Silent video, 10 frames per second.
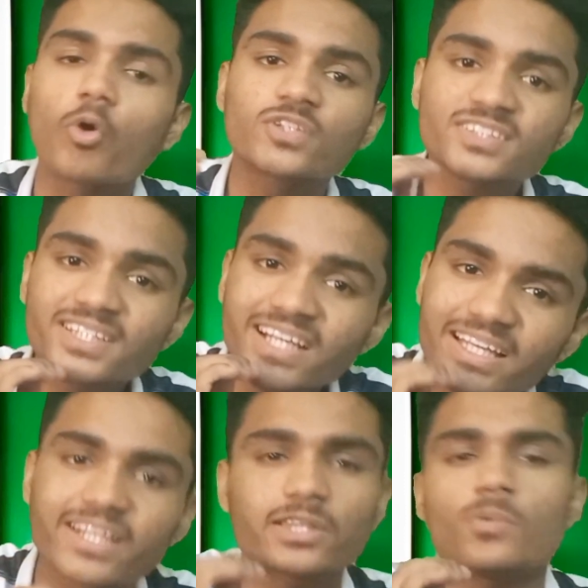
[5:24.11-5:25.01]
बहुत ही ज़्यादा
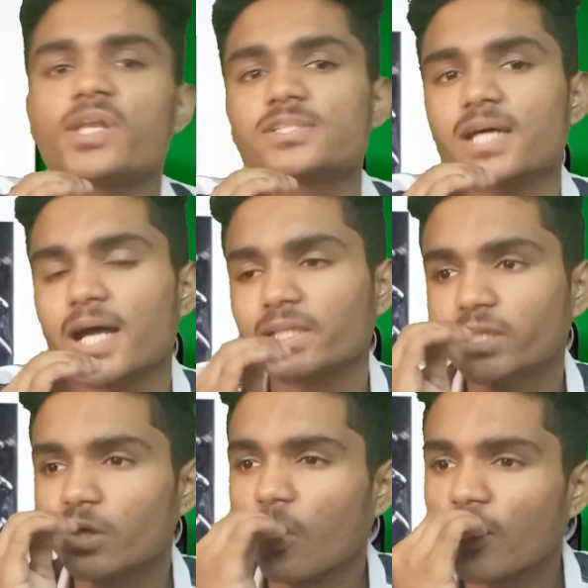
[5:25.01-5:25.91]
गिरती हुई नज़र
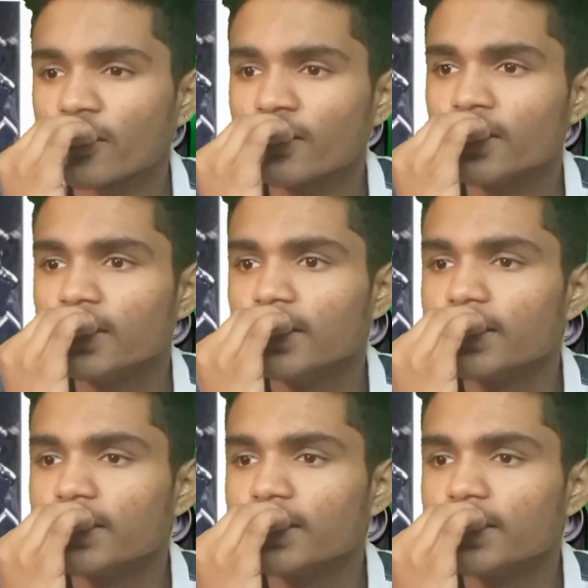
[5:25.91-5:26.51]
आती है और